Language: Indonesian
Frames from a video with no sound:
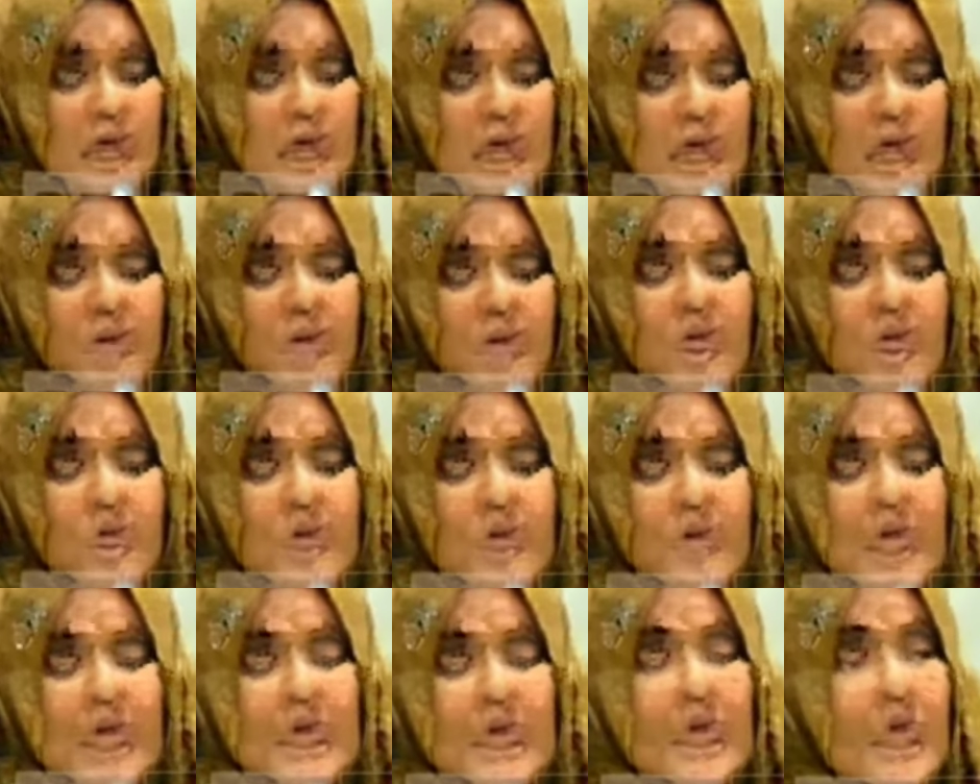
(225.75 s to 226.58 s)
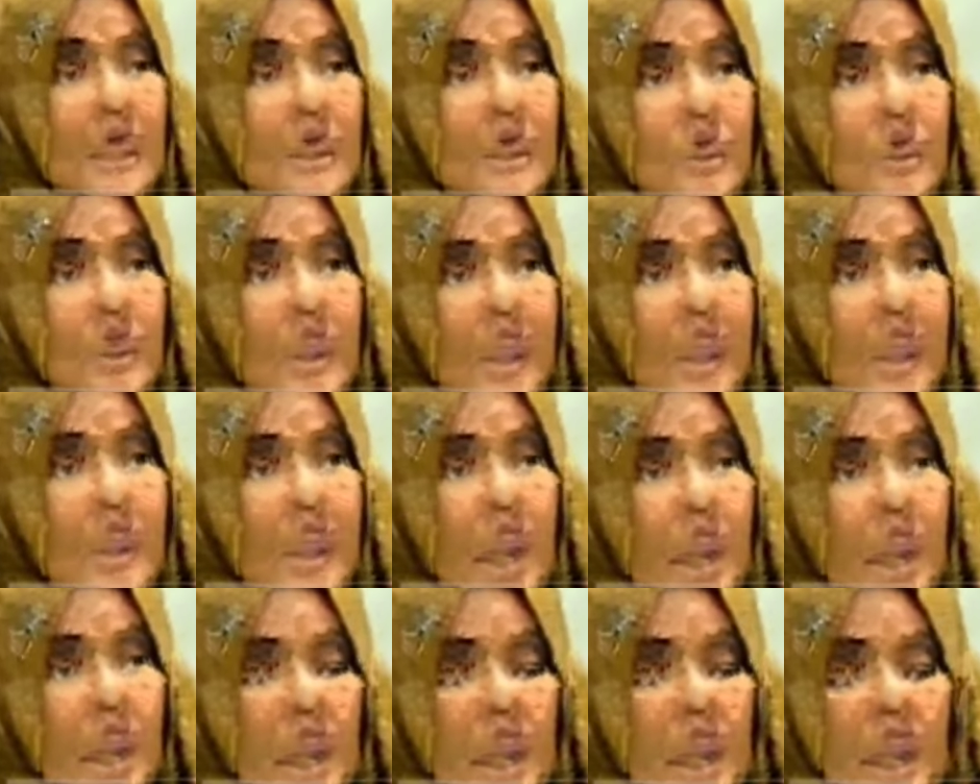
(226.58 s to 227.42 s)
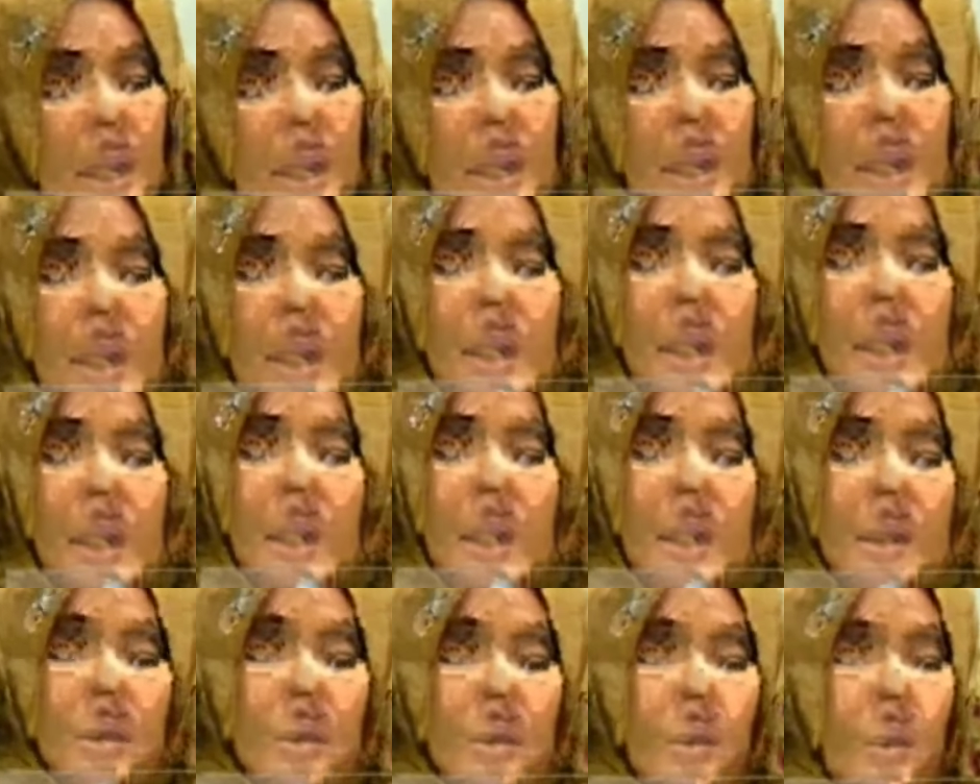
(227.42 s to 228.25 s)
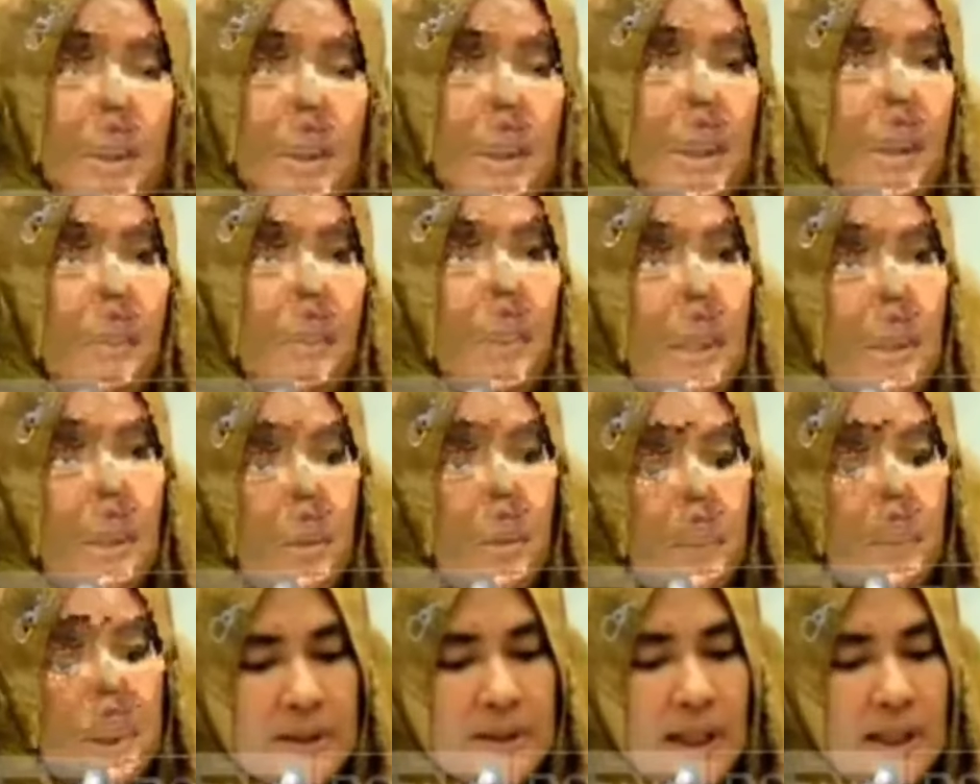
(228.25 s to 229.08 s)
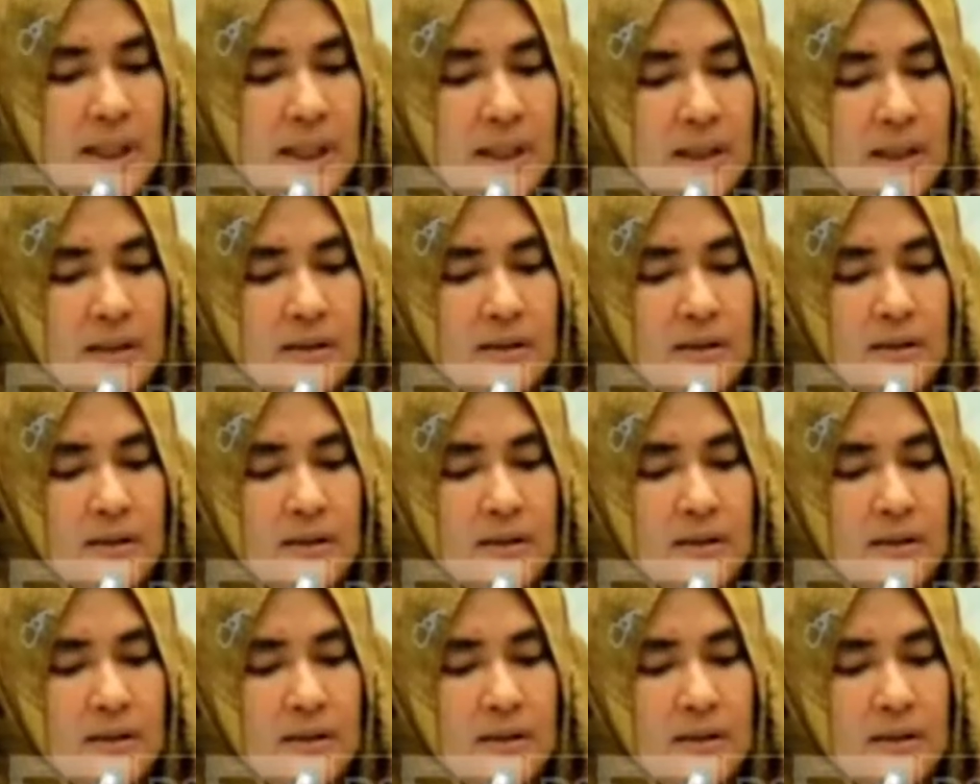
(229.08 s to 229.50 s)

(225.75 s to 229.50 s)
Ini perlu dipastikan juga, Pak, karena duit yang begitu besar